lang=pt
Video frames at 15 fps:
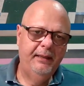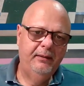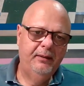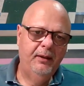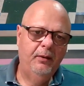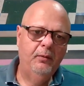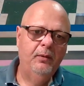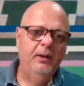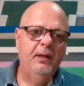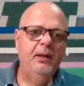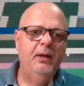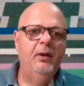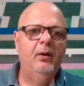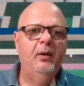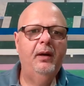Então,
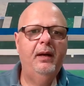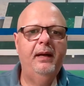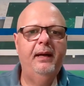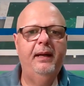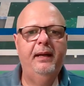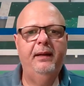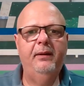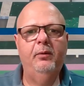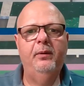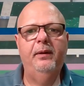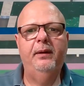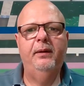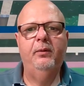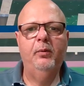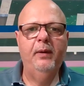é,
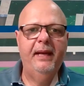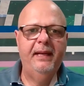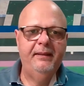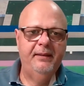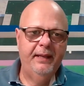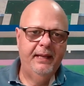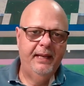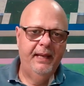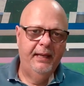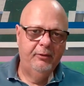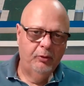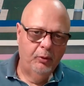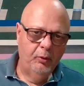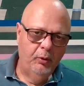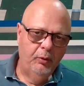o, o Hendrick
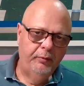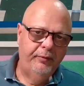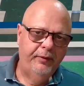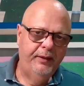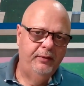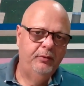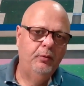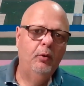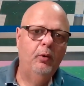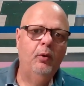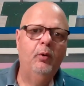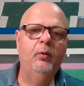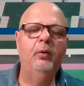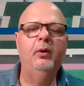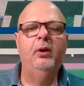entrou, fez
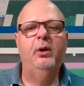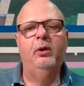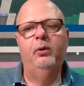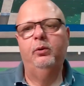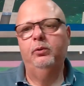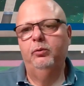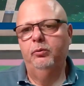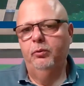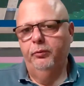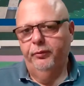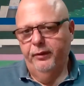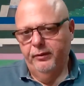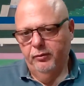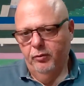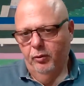gol, o Dudu
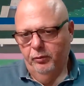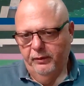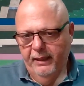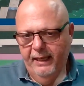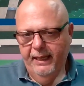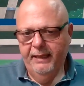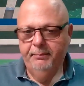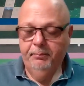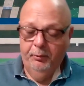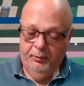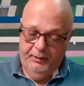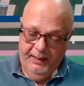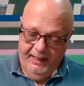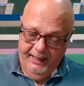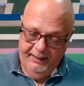fez o gol dele por
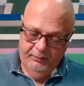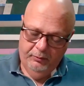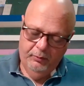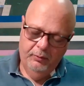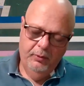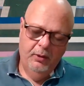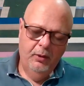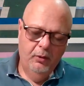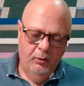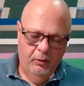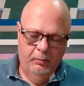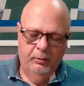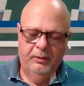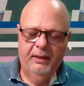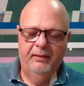dentro,
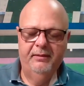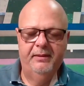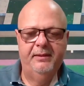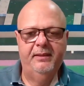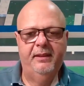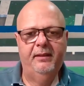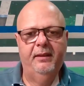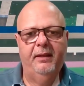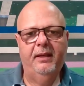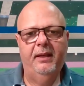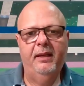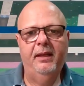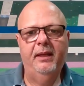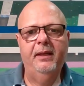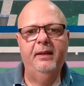como eu estava dizendo
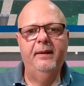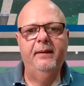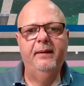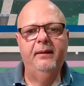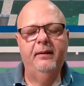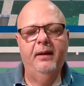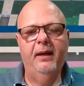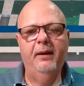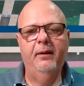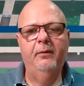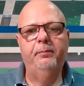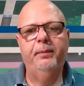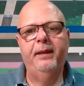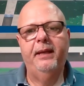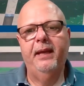aqui, né? o
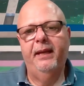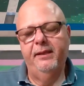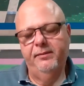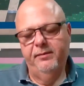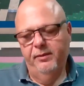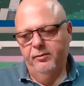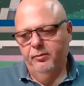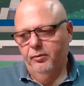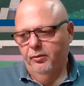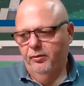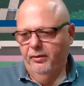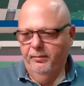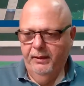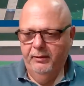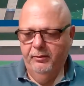Piqueires fez o
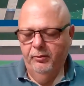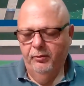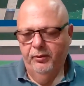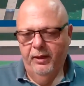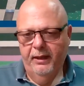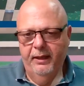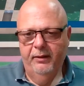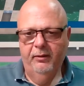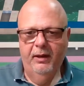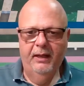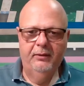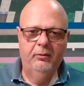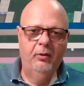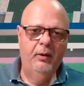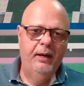cruzamento e o zagueiro lá
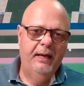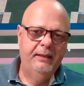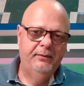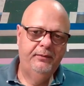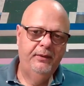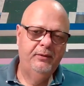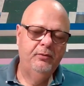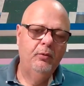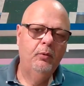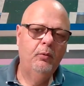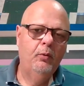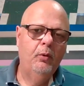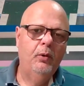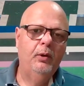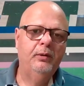do Goiás fez gol
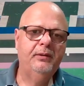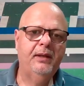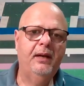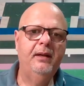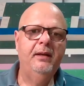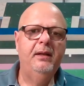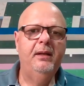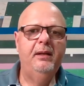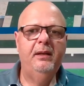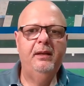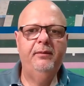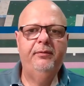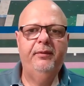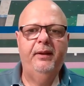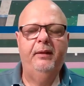contra.
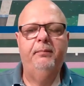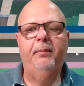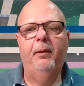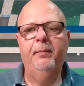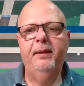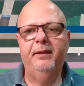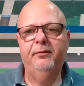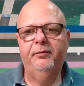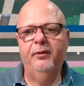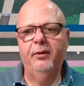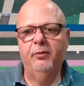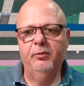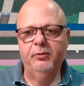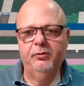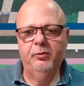Enfim, Palmeiras foi
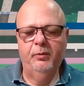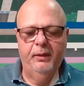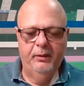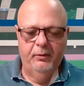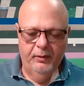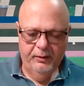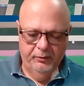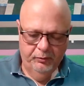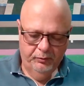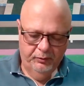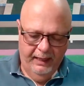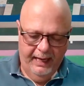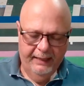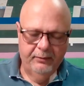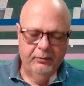construindo o
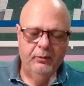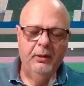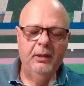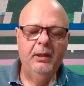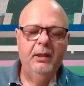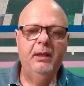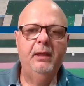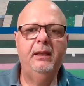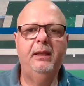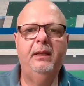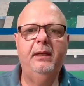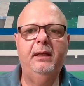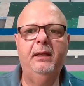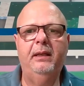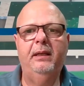resultado
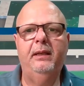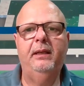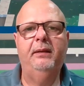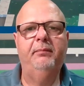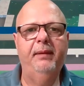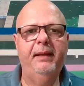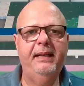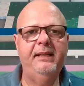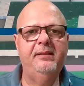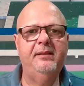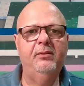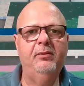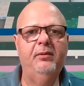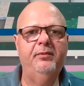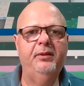e
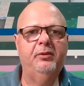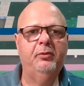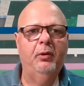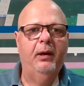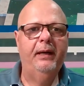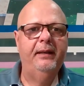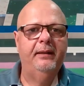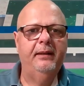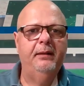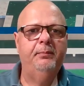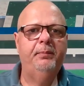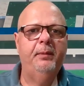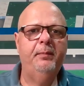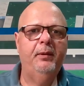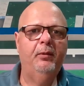mereceu a vitória. Né? O
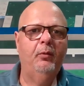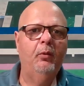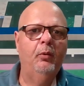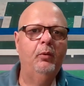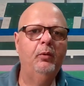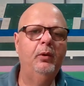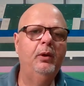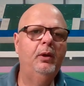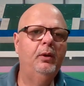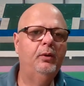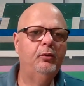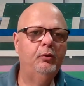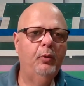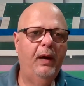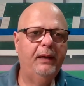primeiro gol
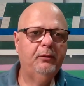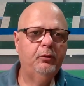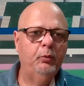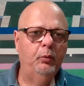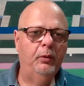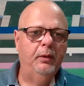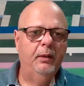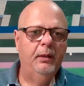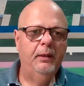do Arthur.